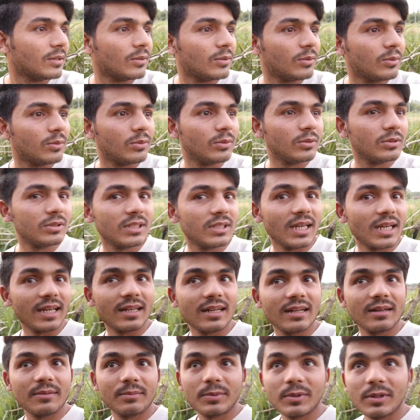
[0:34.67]
वो
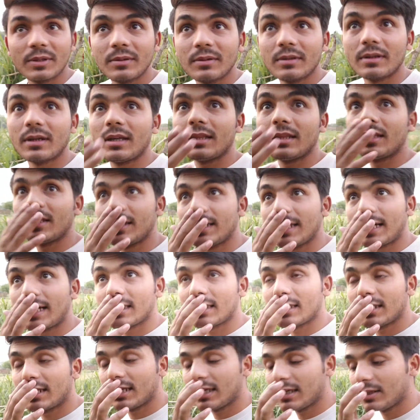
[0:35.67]
जाएगा फिर है
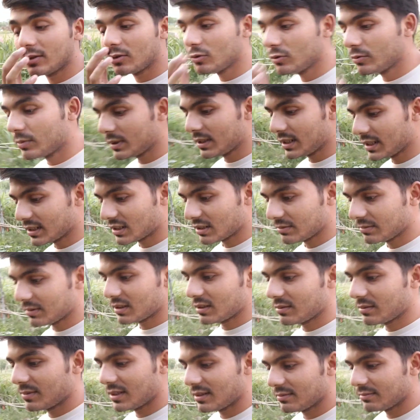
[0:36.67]
जाते रहे दो बजे के टाइम
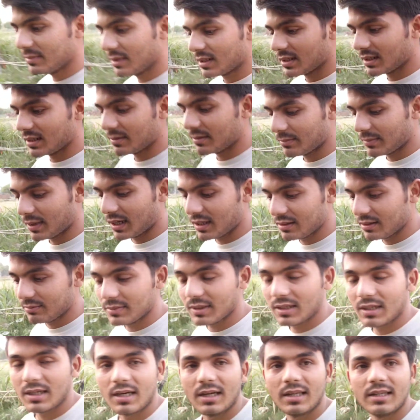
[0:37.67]
तो मतलब करना बाद में
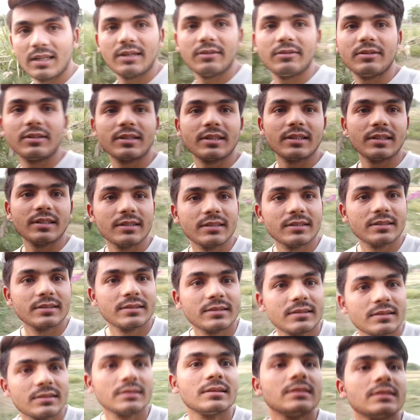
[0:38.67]
का लावा के आज
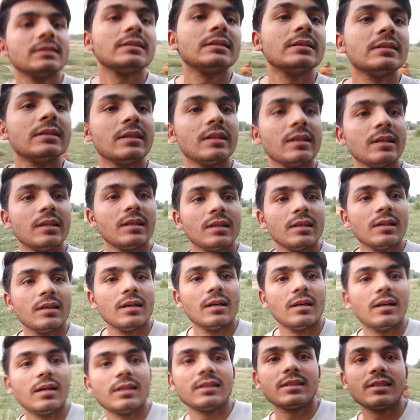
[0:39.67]

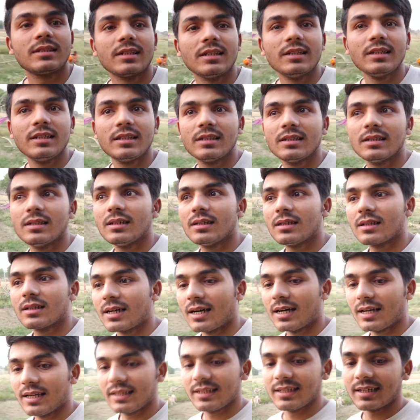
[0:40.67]
हाँ, कहीं
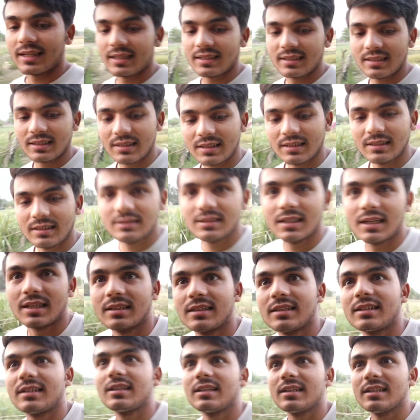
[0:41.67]
खाली ना रहना कहीं जात
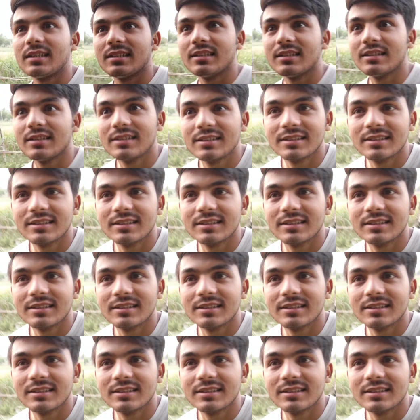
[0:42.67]
रहन है